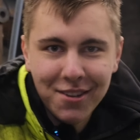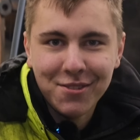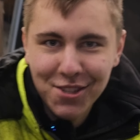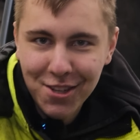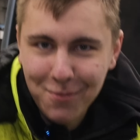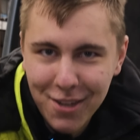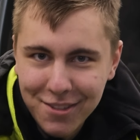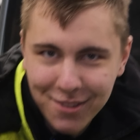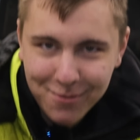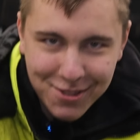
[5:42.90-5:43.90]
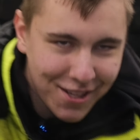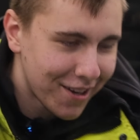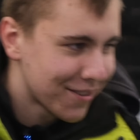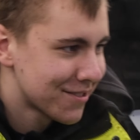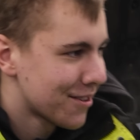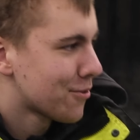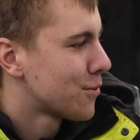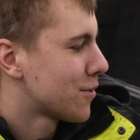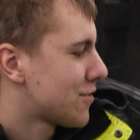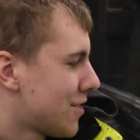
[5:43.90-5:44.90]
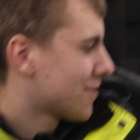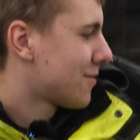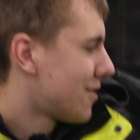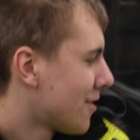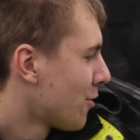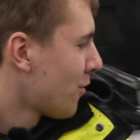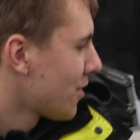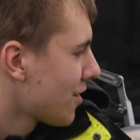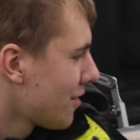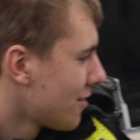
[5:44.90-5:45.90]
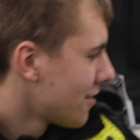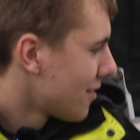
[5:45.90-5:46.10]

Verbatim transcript: Всех, блядь, там старых знакомых, всех я новенький.